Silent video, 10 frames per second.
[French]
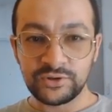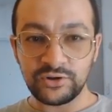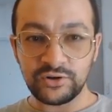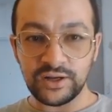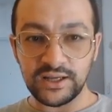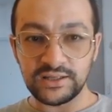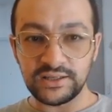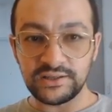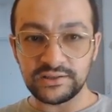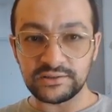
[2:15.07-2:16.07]
quand
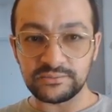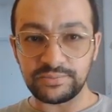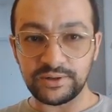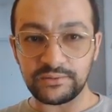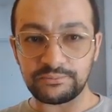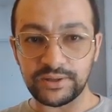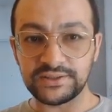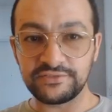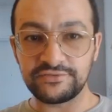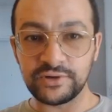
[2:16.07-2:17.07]
elle est par
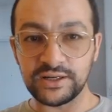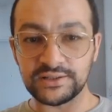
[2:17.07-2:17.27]
défaut,